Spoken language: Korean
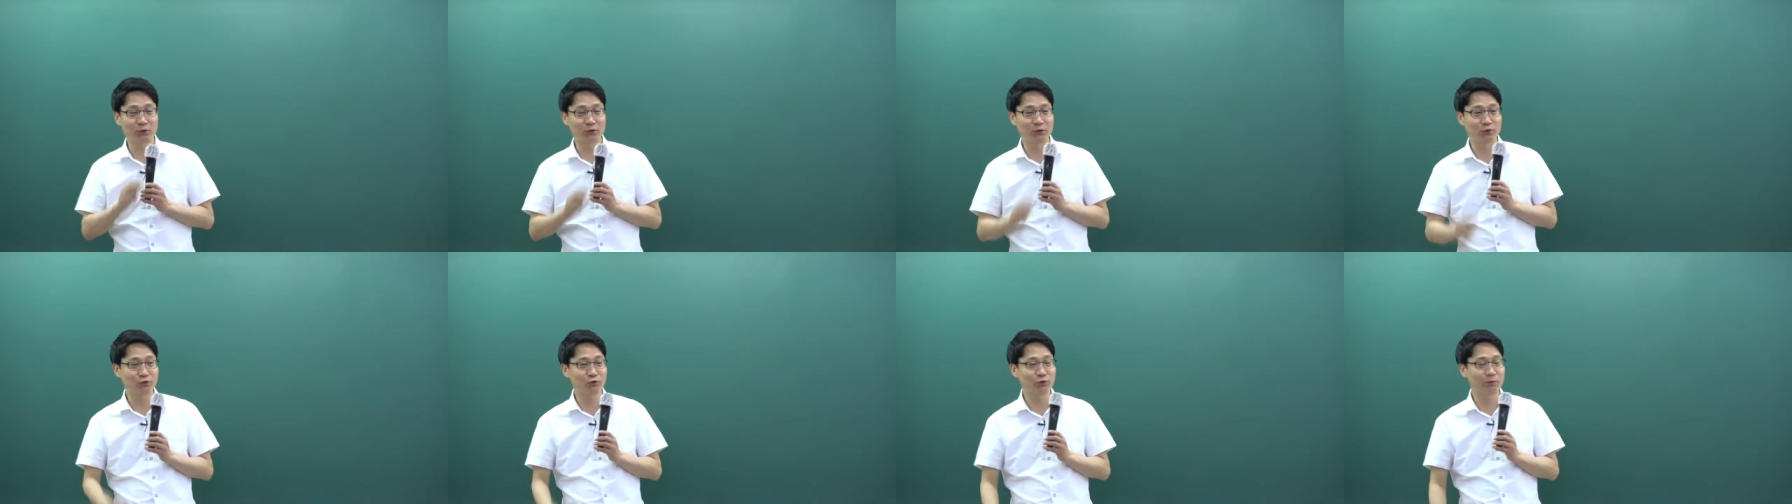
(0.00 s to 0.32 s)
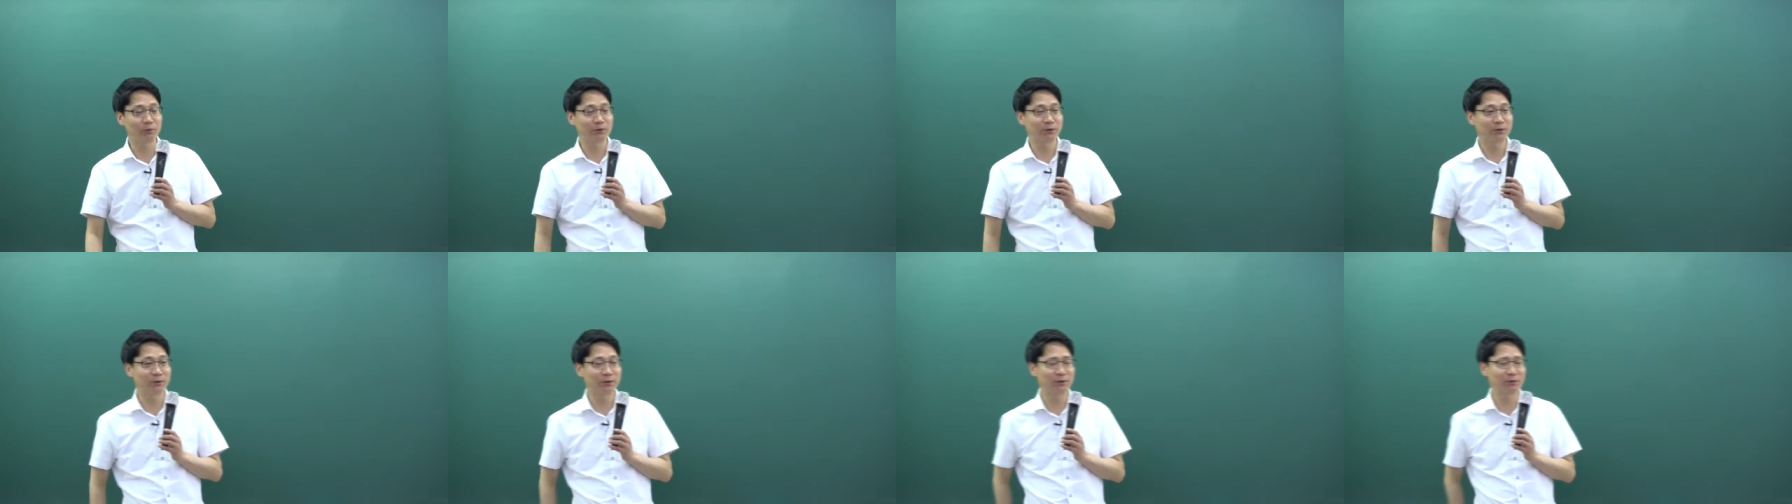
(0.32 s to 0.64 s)
저
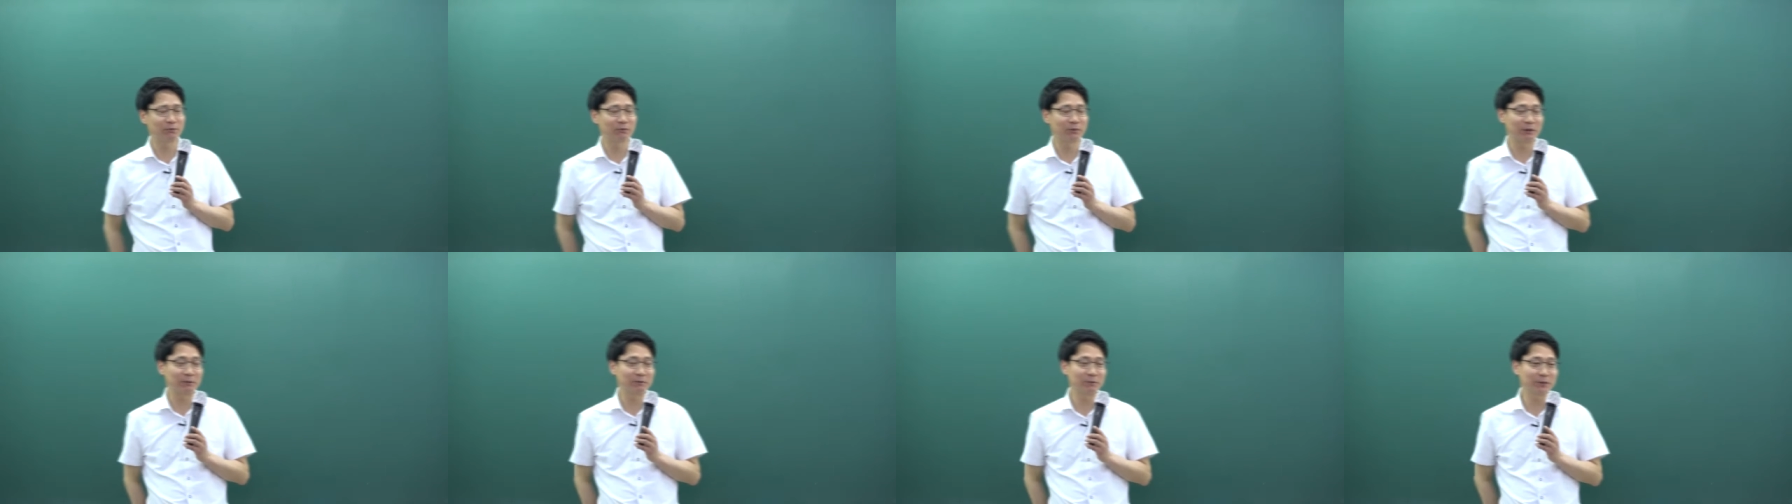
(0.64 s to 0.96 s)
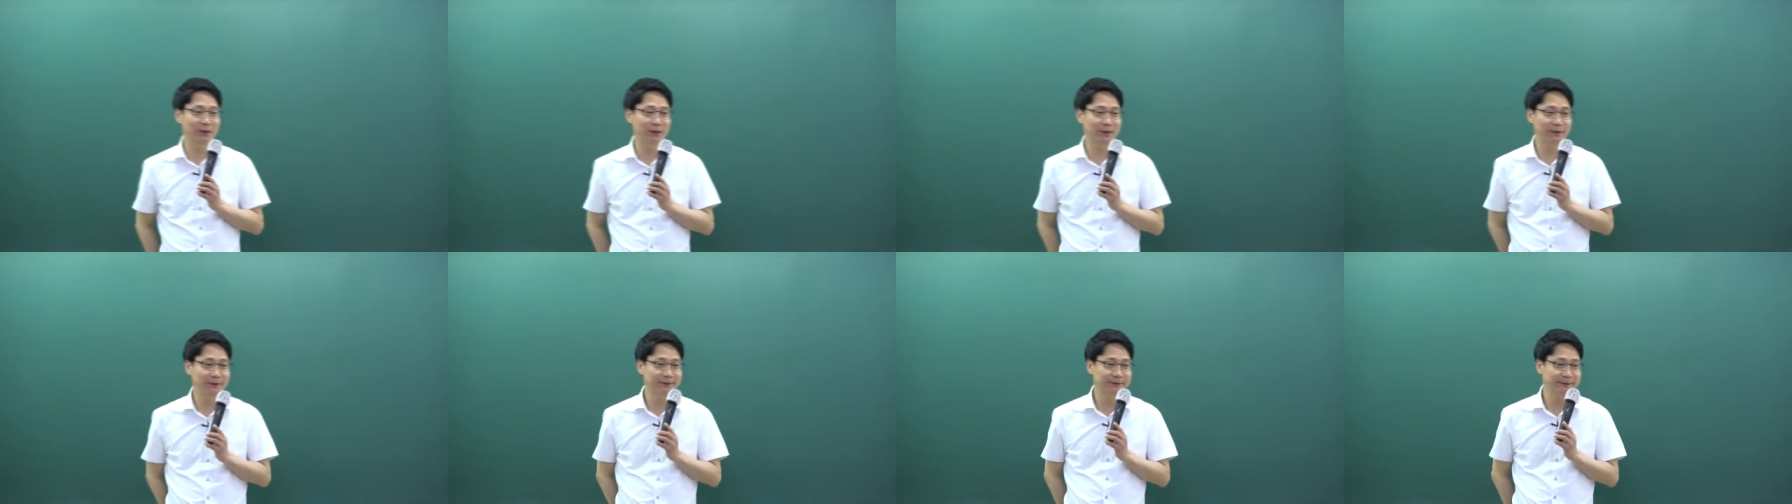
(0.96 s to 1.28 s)
수업을 들으시면
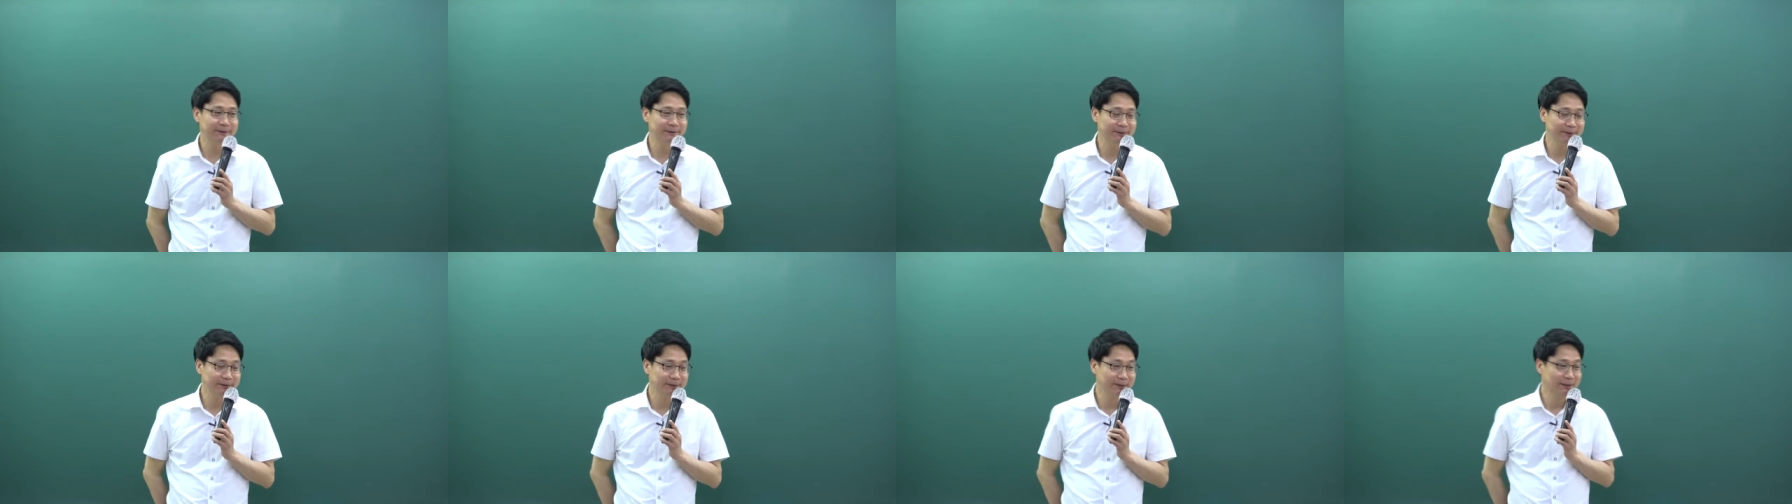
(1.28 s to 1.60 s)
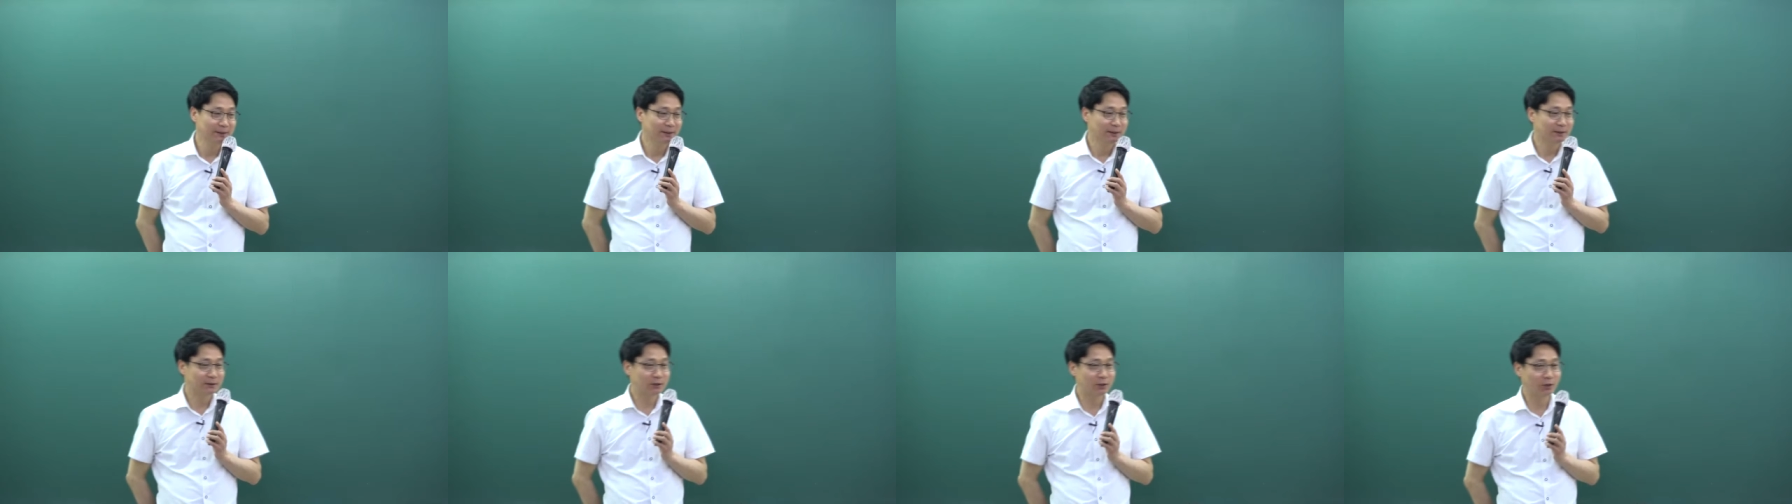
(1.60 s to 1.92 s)
됩니다.
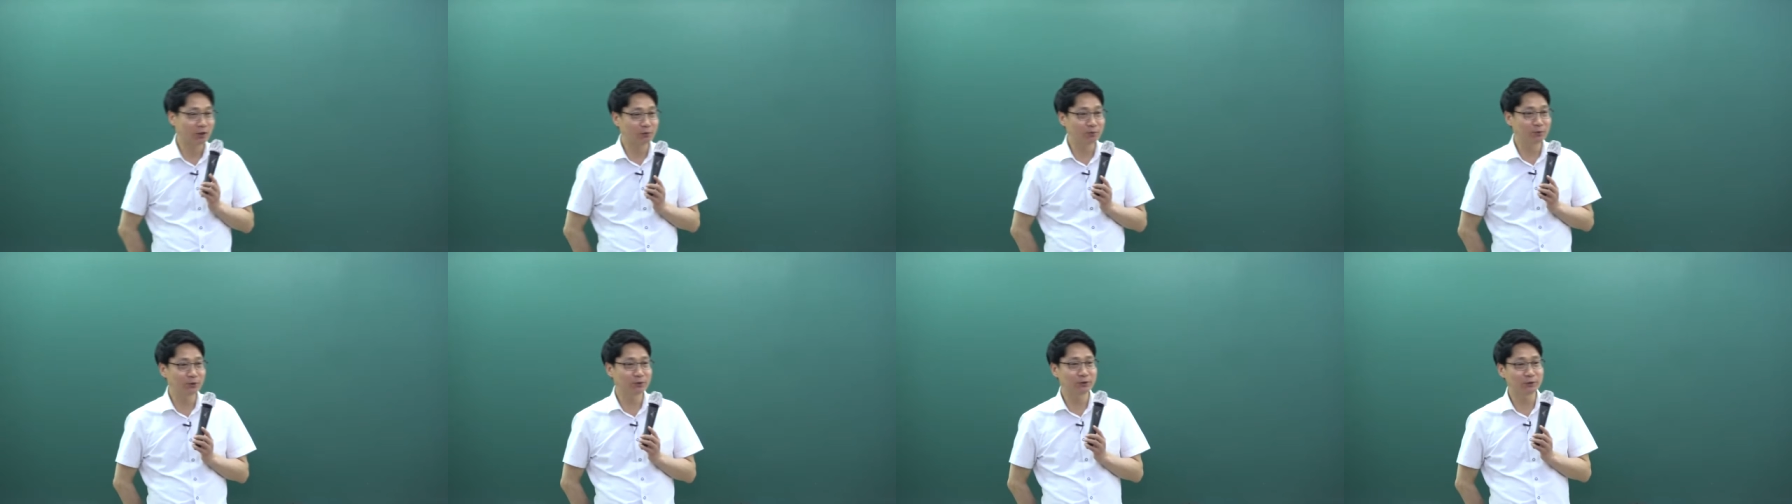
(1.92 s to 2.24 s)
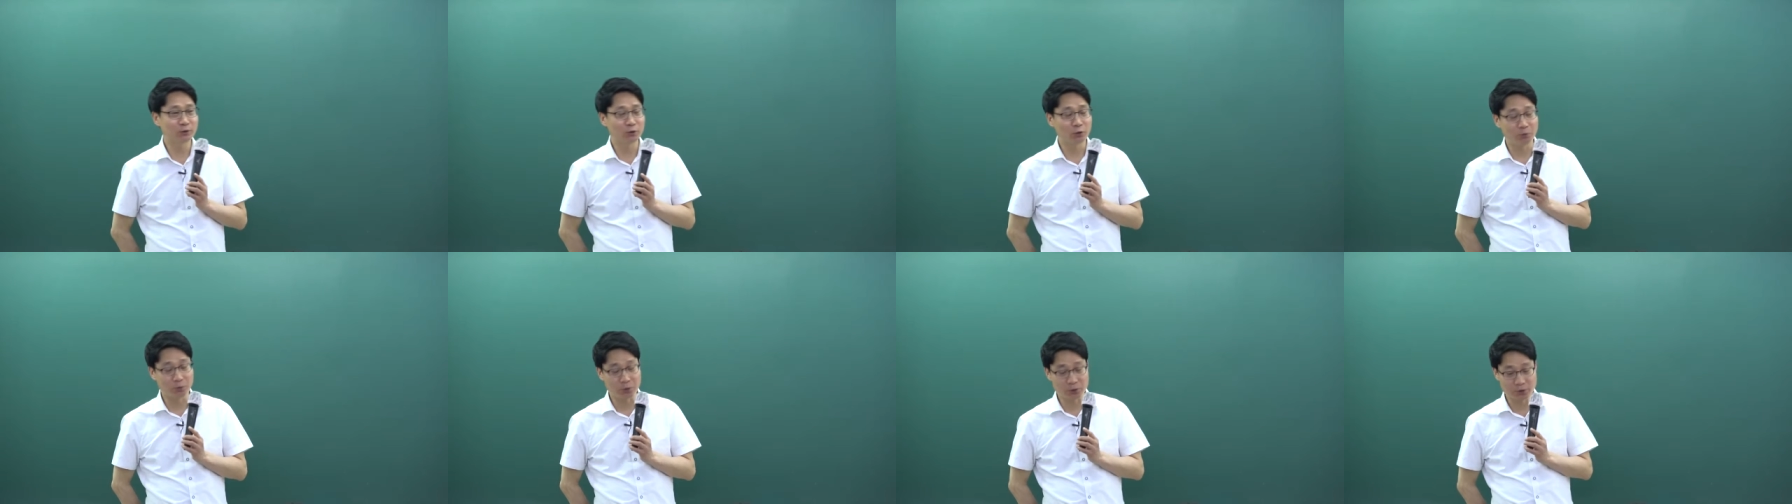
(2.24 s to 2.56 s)
자, 여러분,
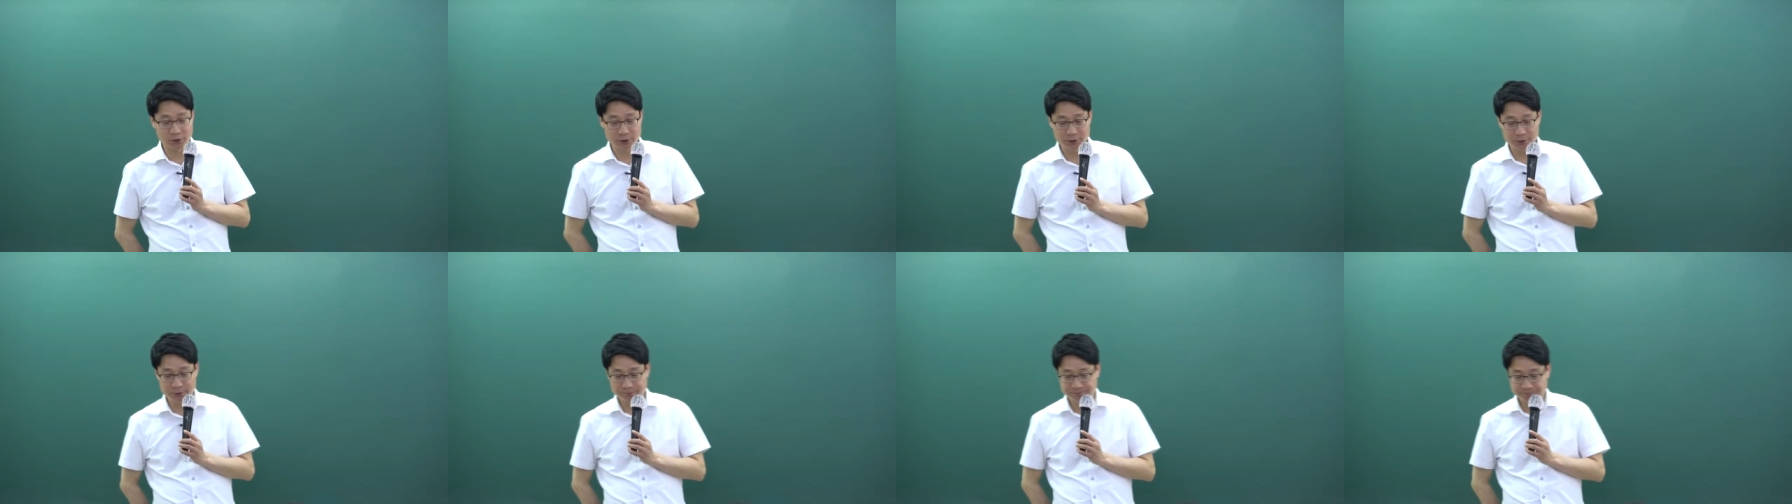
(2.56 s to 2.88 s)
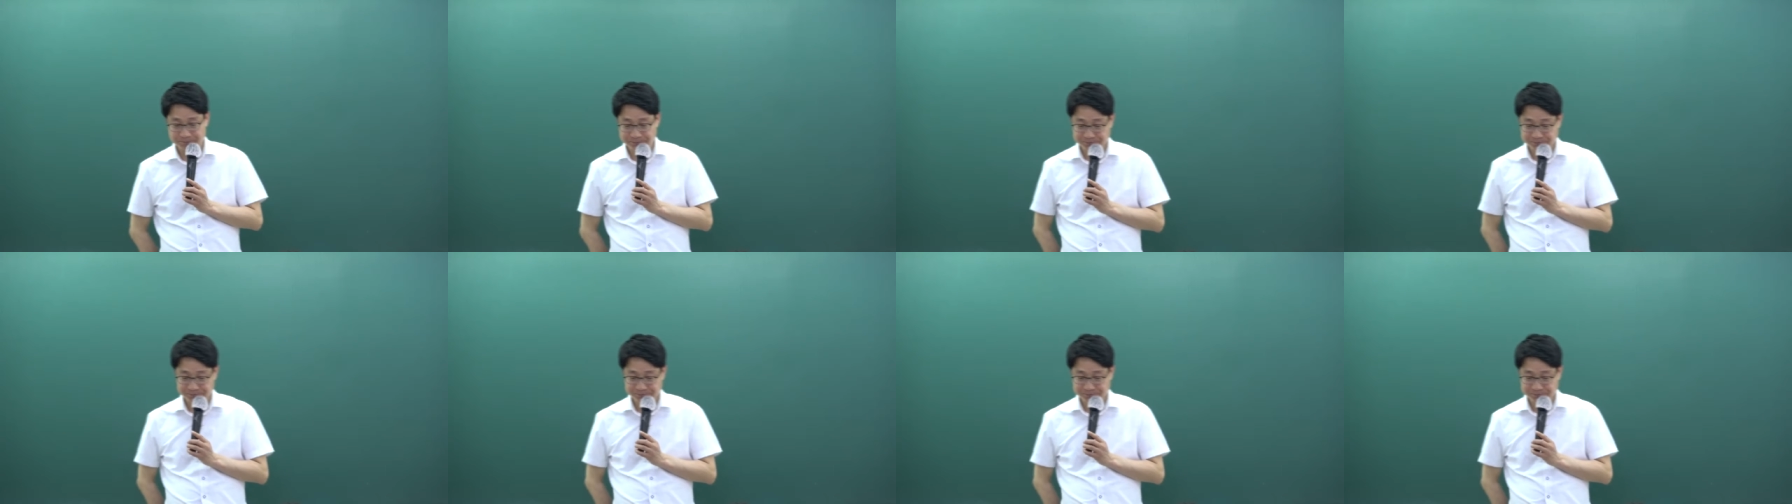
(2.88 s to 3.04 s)
저 보세요.